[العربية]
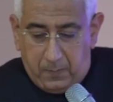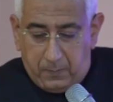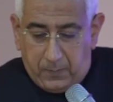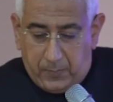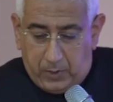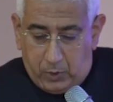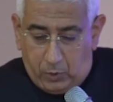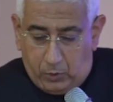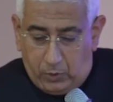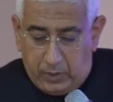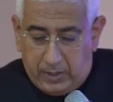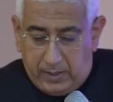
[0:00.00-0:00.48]

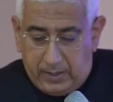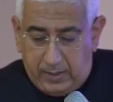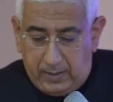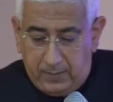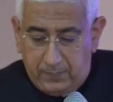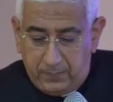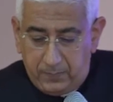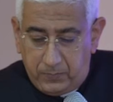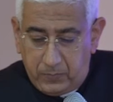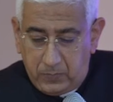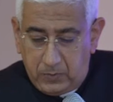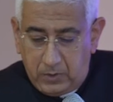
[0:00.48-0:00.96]
من
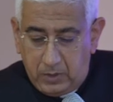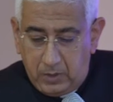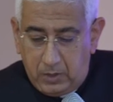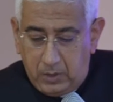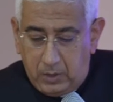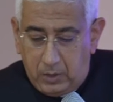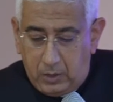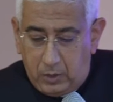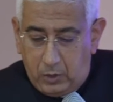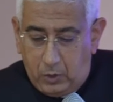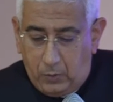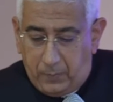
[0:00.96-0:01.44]
هنا
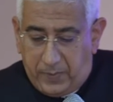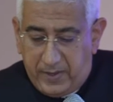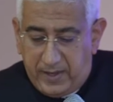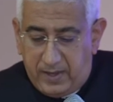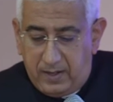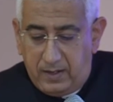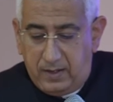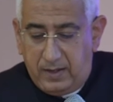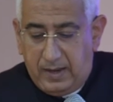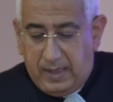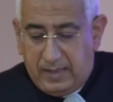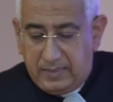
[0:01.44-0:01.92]

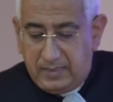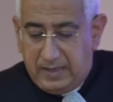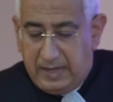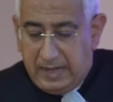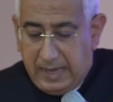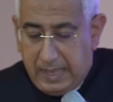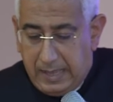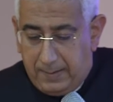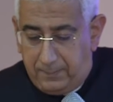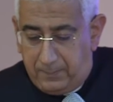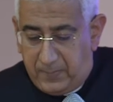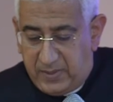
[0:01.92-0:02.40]
يبان ان
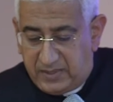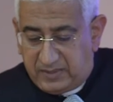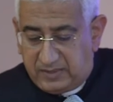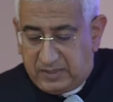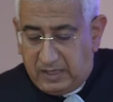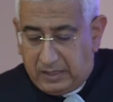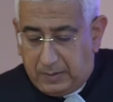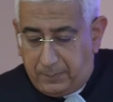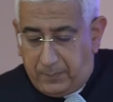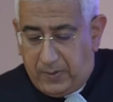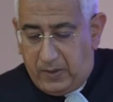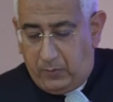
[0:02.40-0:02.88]
الهم
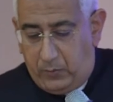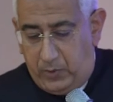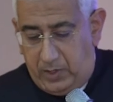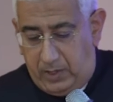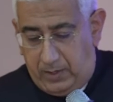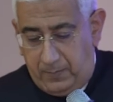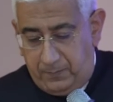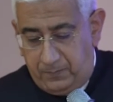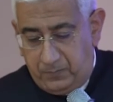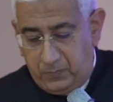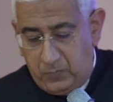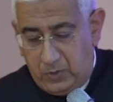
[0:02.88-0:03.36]
التربوي
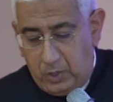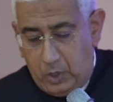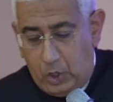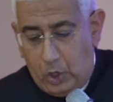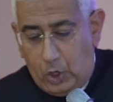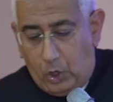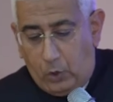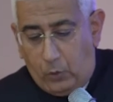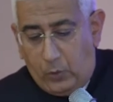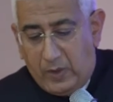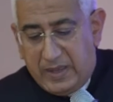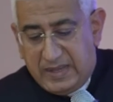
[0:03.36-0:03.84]

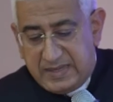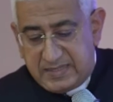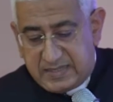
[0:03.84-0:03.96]
هو